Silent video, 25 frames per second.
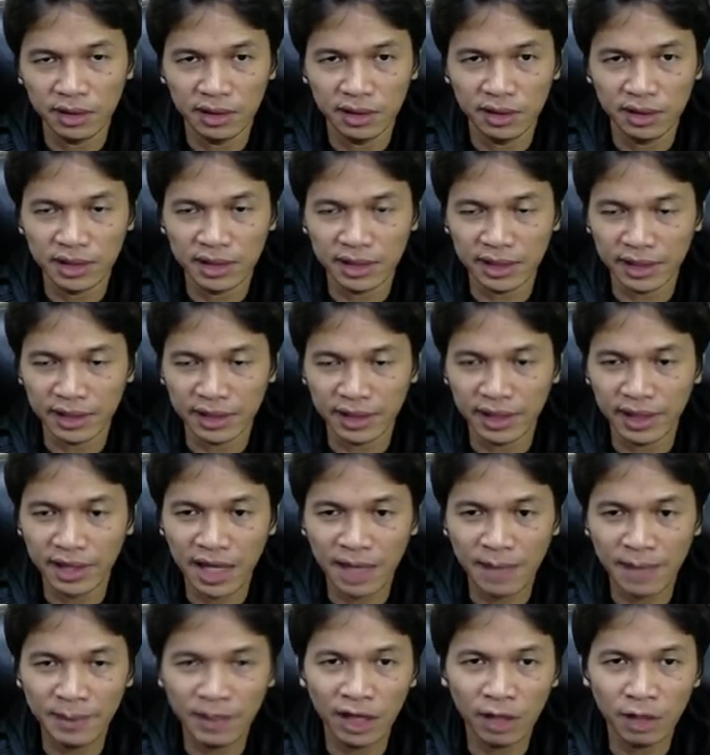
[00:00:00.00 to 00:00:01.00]
จากนั้นนะครับ ให้
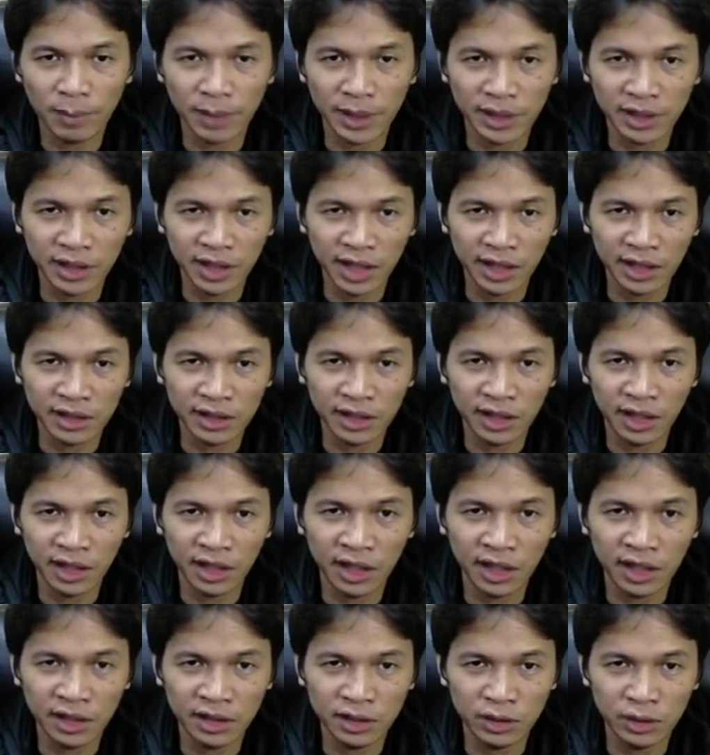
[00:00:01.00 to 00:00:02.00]
เราไปคลิกที่
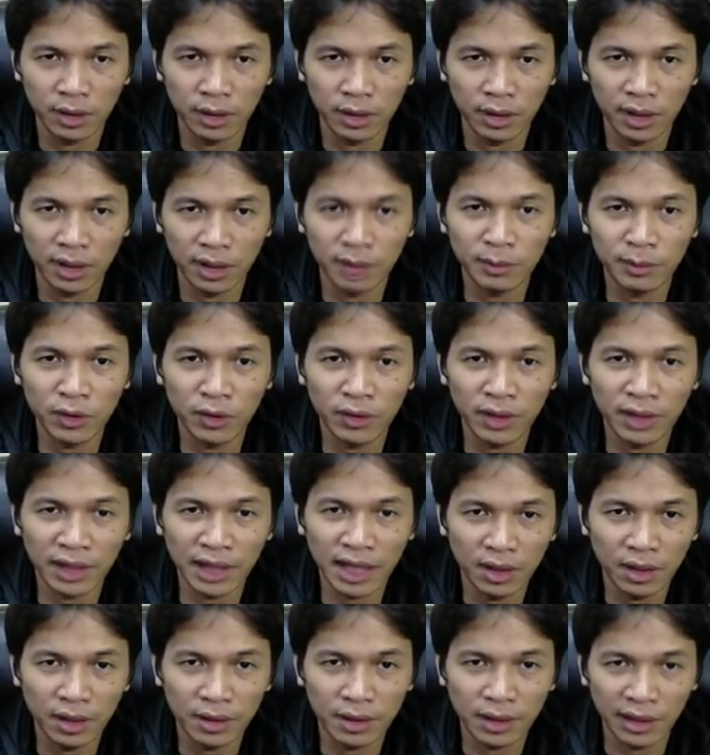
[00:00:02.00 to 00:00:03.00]
จุดเริ่มต้นนะครับ
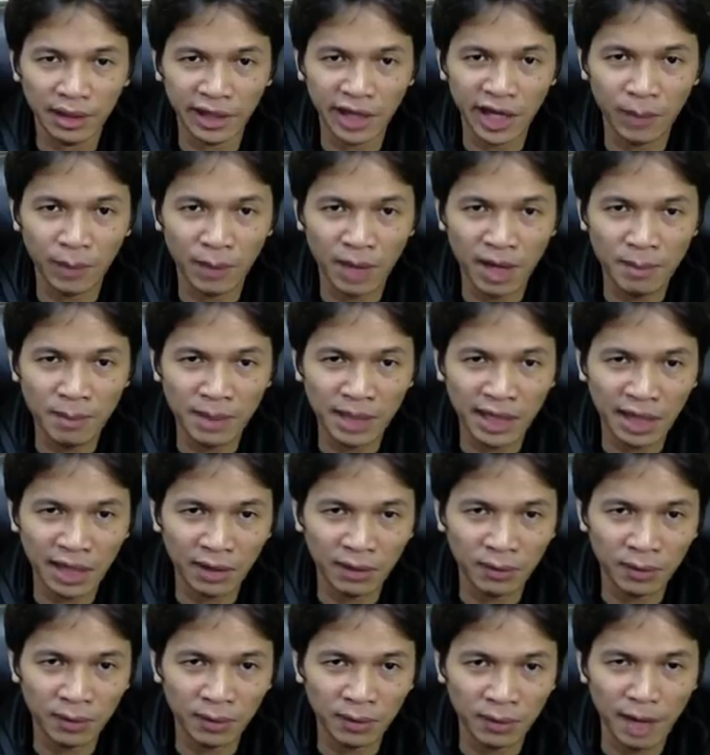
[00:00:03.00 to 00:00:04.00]
สังเกตว่าเมื่อ
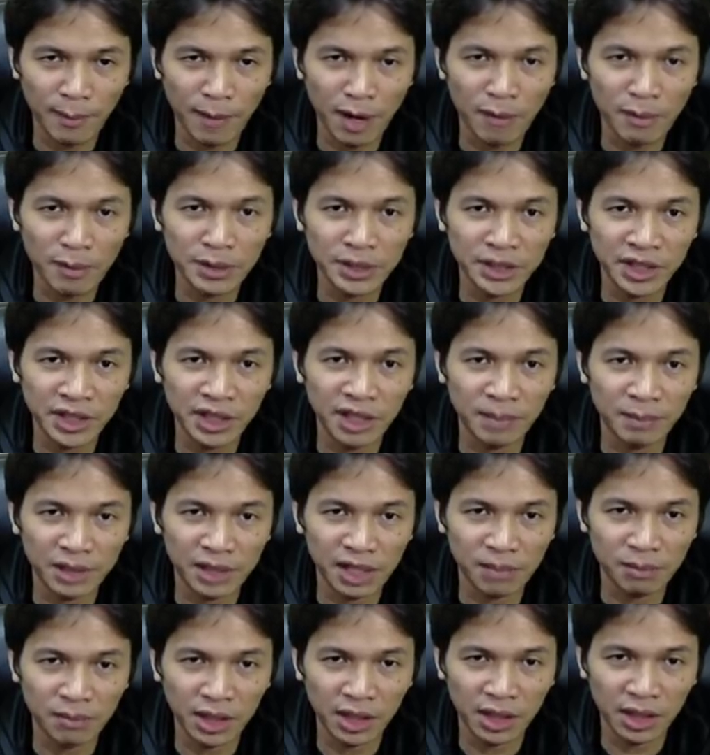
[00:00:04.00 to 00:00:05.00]
เราเอาเมาส์ไปชี้เนี่ย มัน
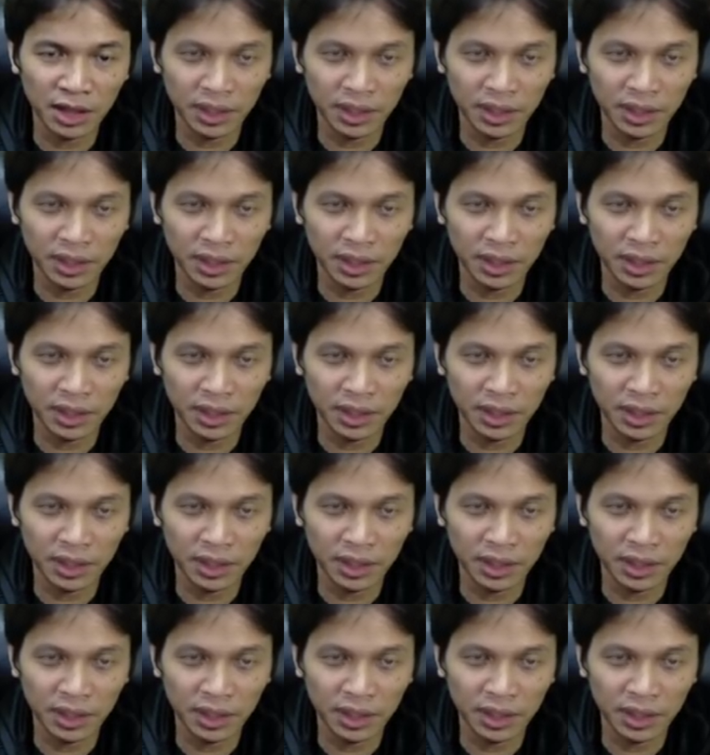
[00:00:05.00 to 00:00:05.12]
จะมี